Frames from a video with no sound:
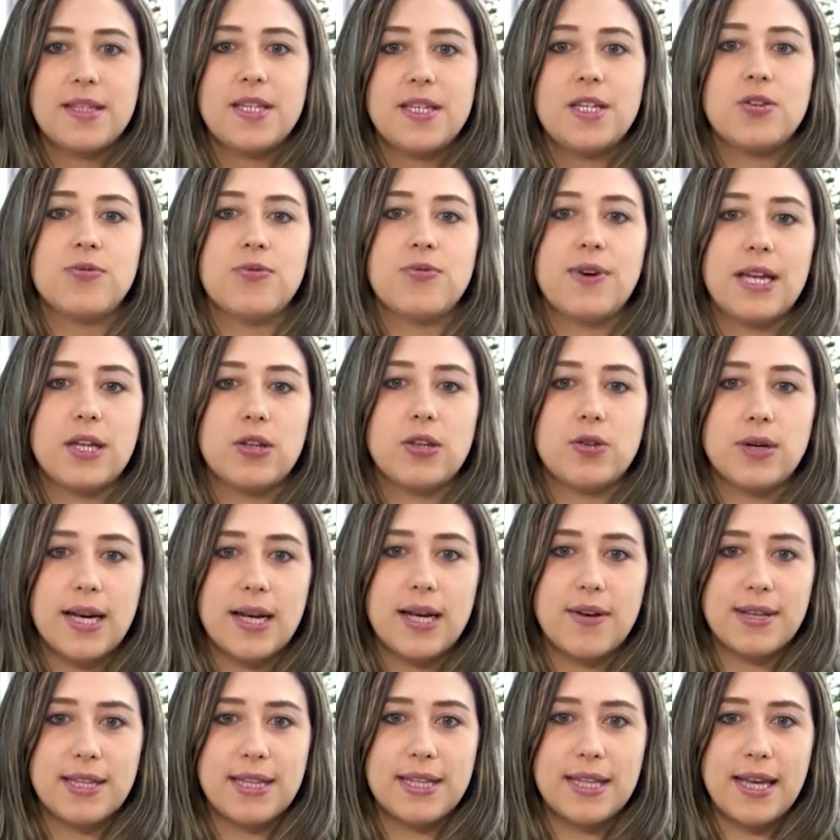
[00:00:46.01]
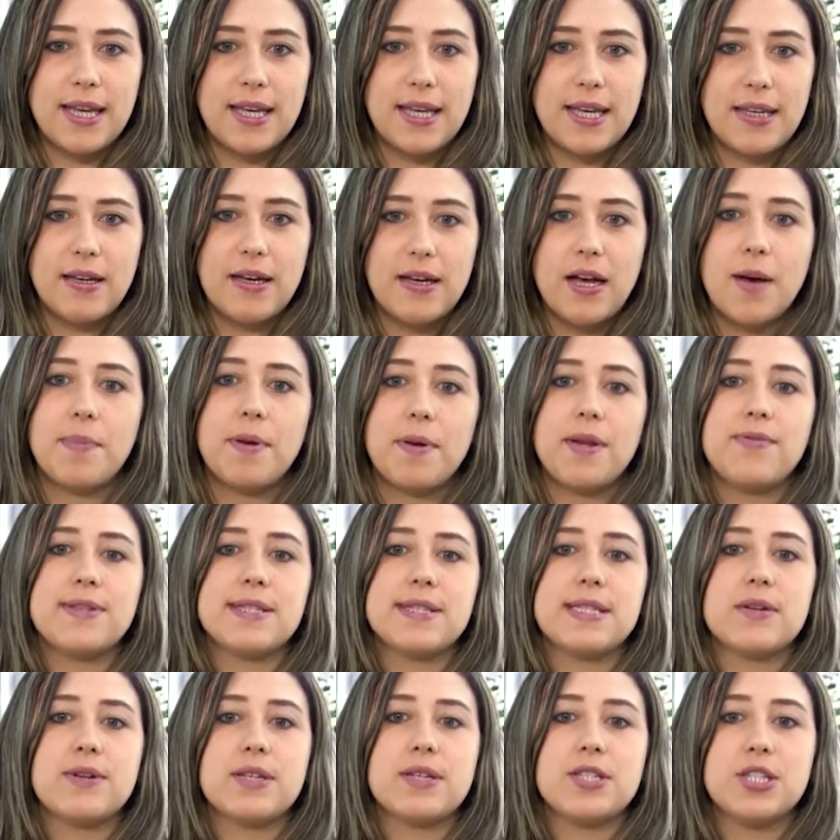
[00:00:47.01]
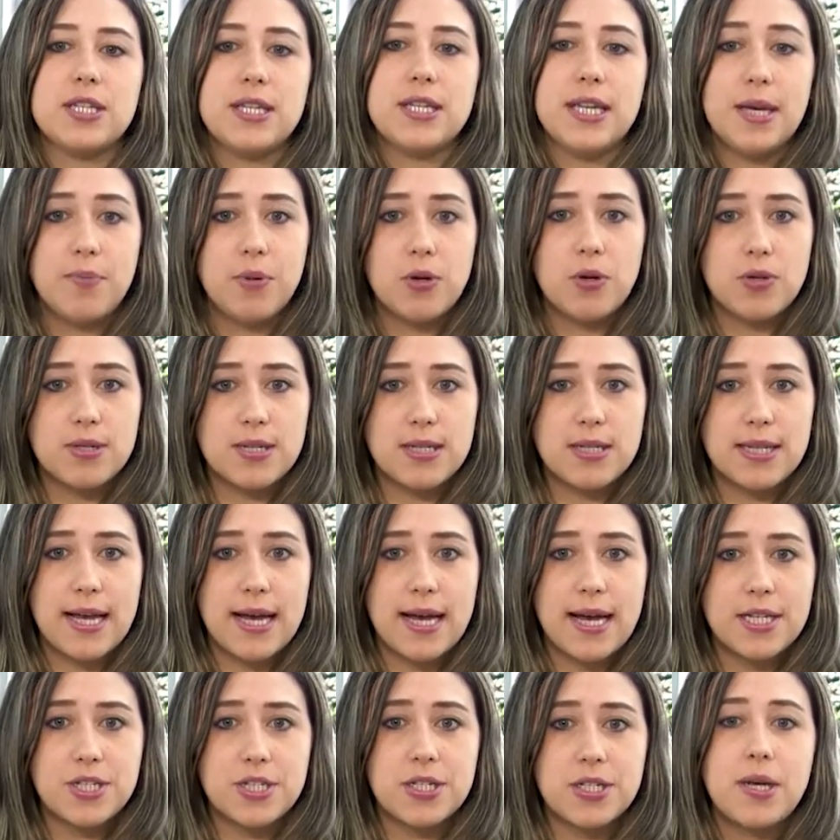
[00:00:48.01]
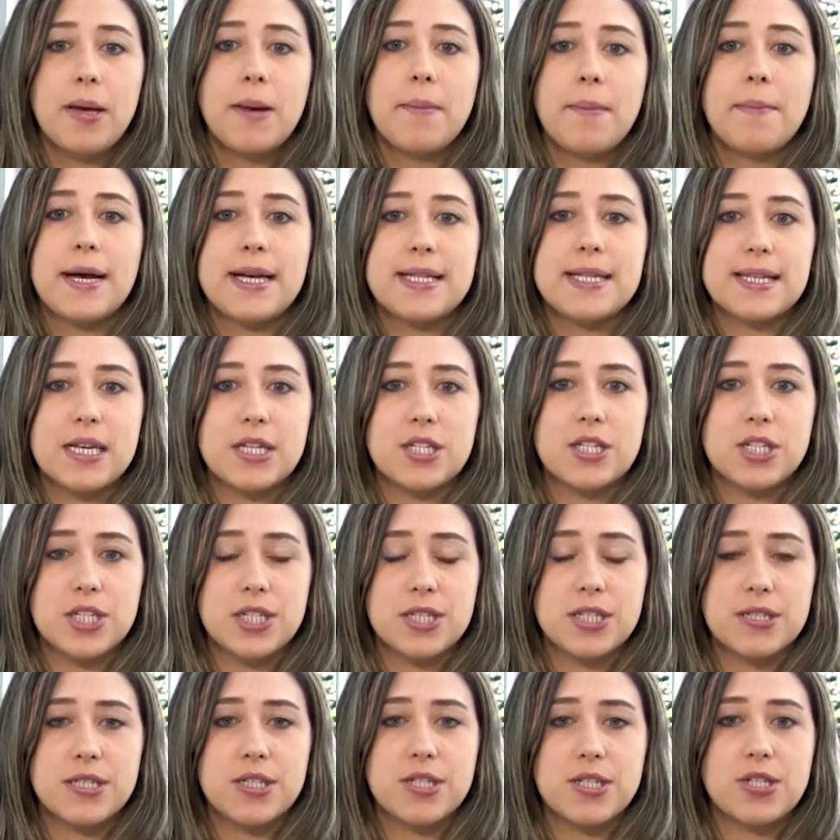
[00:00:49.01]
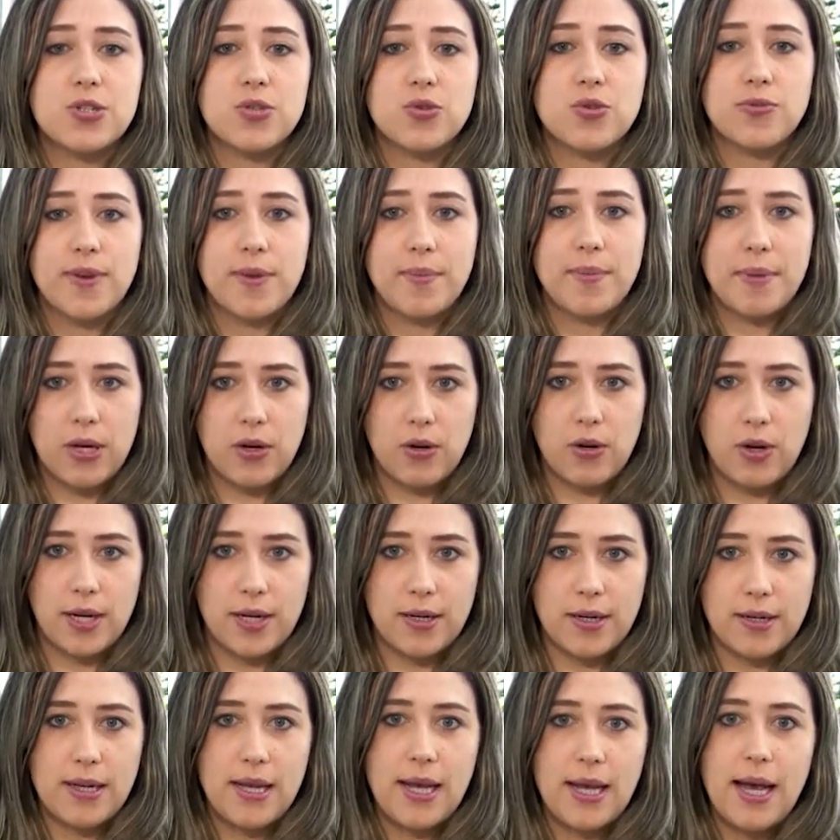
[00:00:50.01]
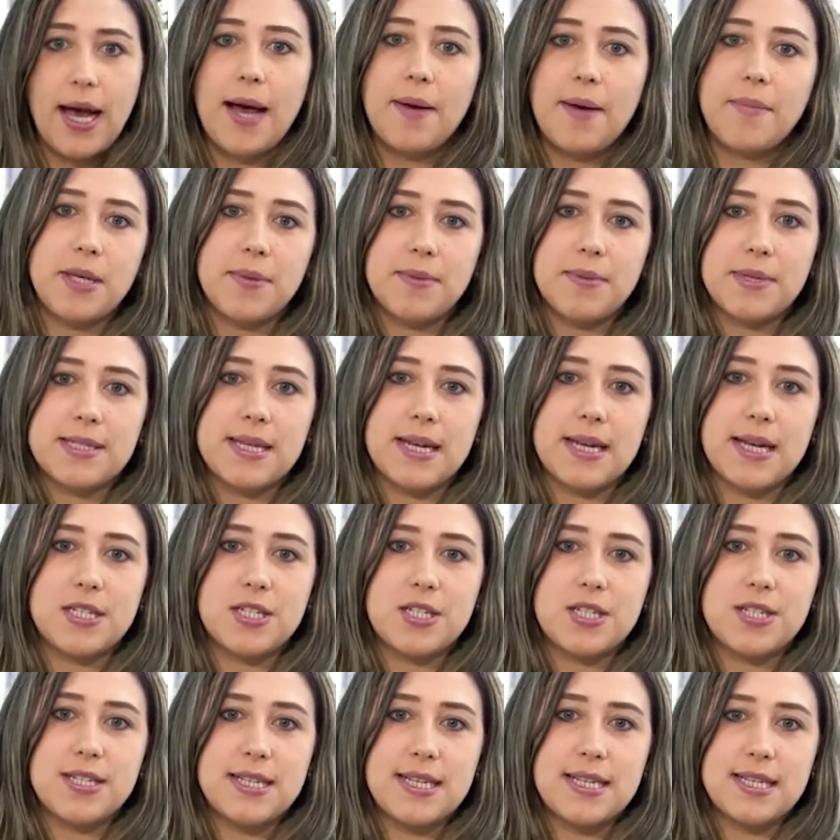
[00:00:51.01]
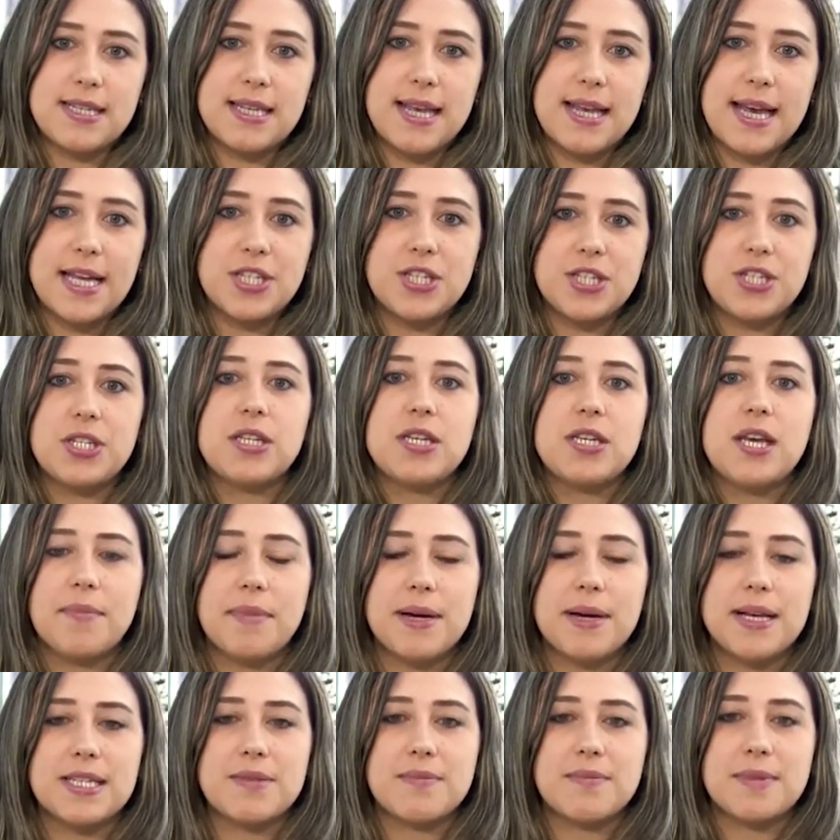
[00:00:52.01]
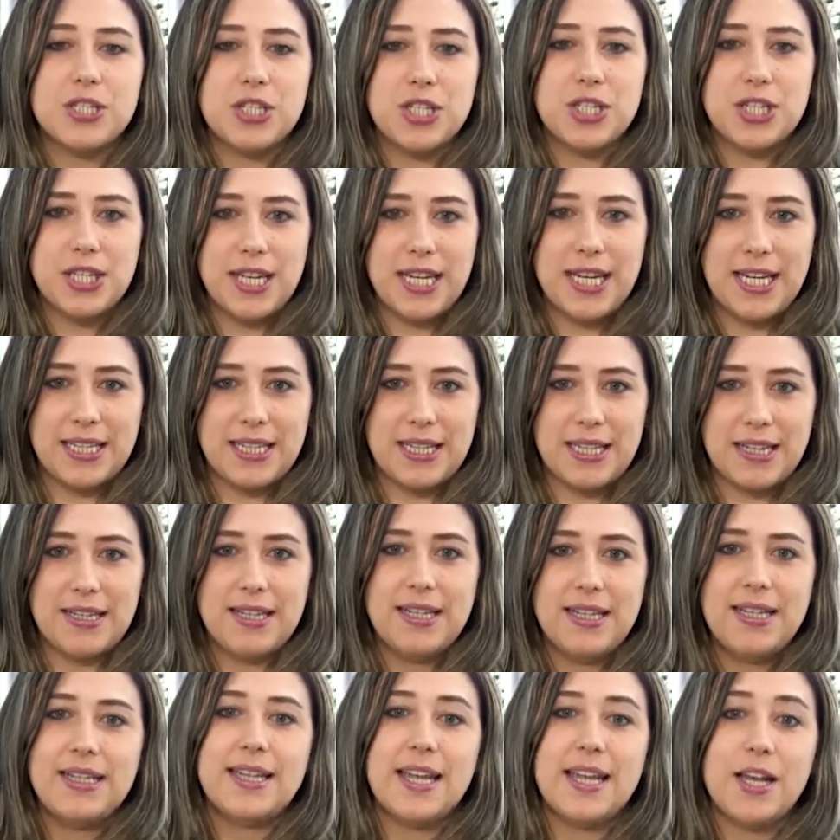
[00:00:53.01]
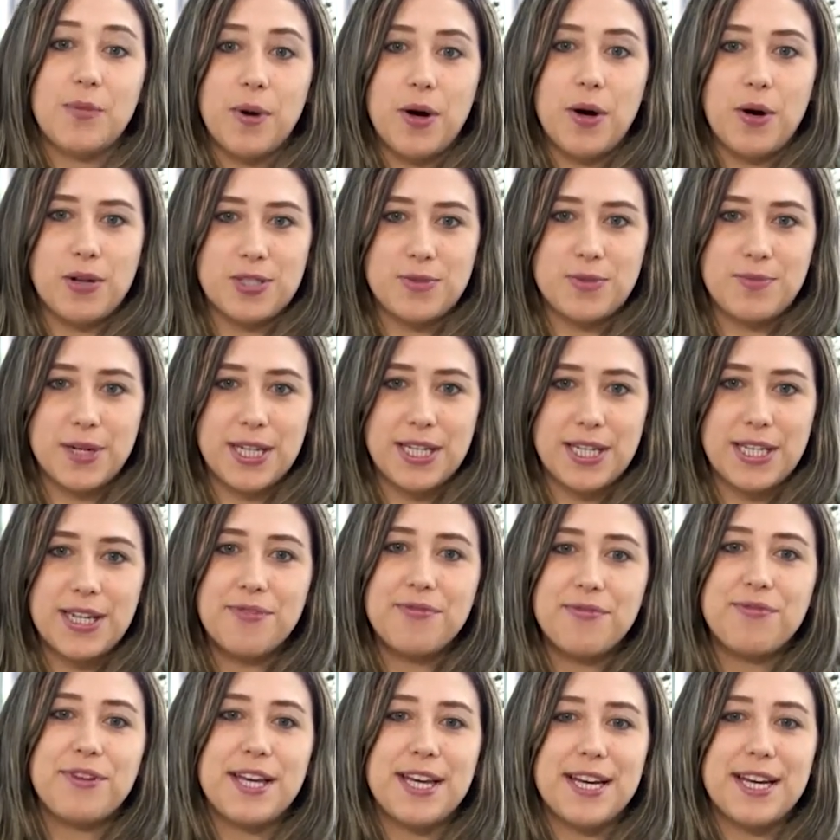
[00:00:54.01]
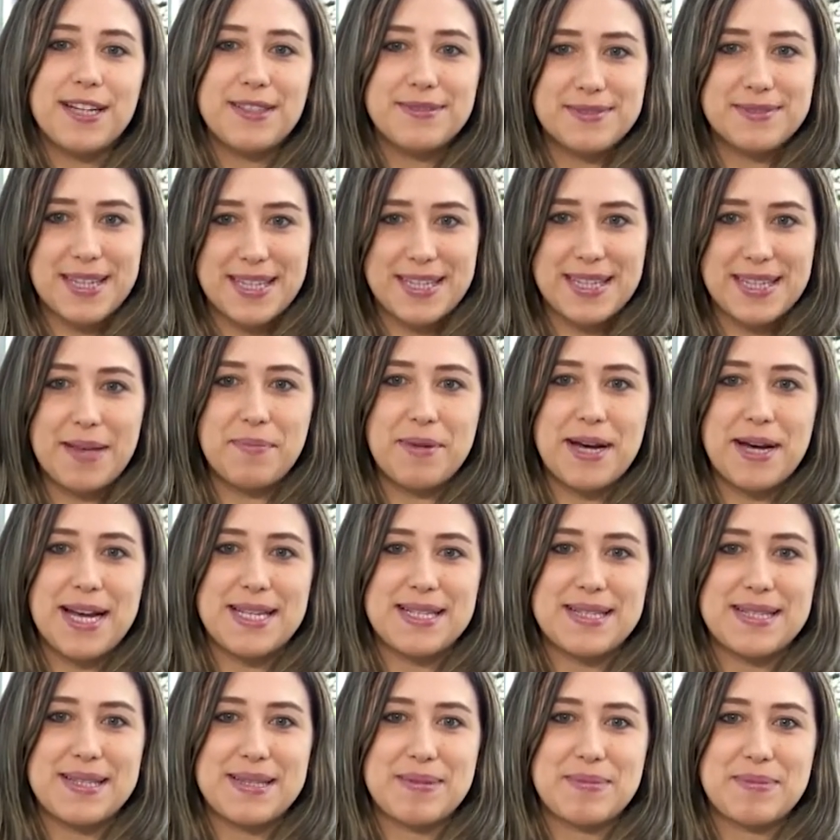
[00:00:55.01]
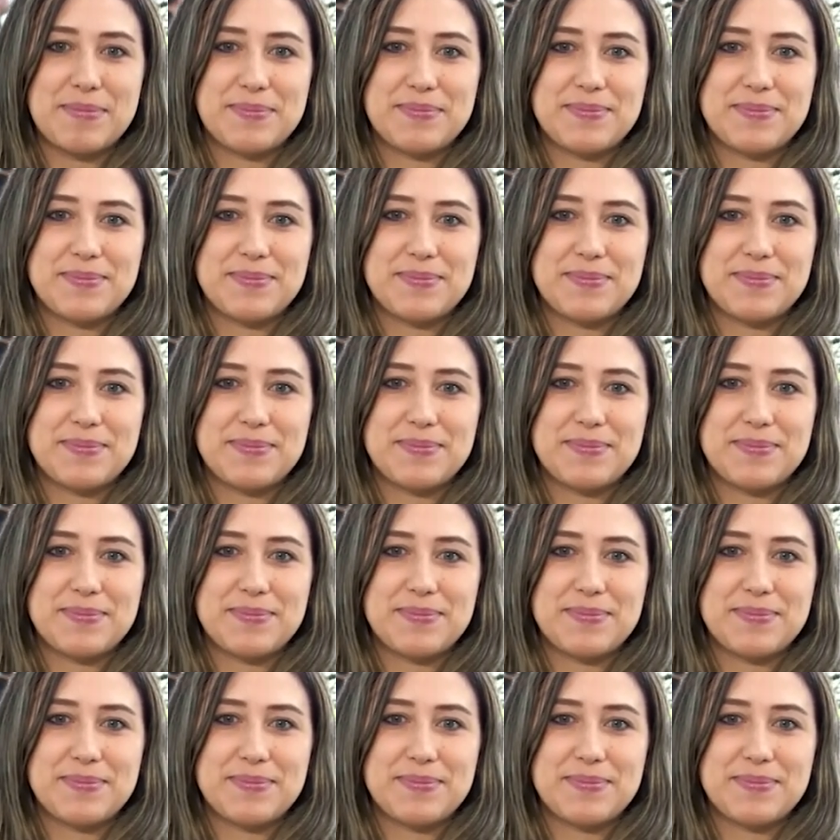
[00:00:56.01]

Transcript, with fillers: E no Vale do Gravataí, a previsão é de nebulosidade, mas a chance de chuva é menor. A mínima será de 17 e a máxima de 30. Tenha uma ótima quinta-feira. Até mais!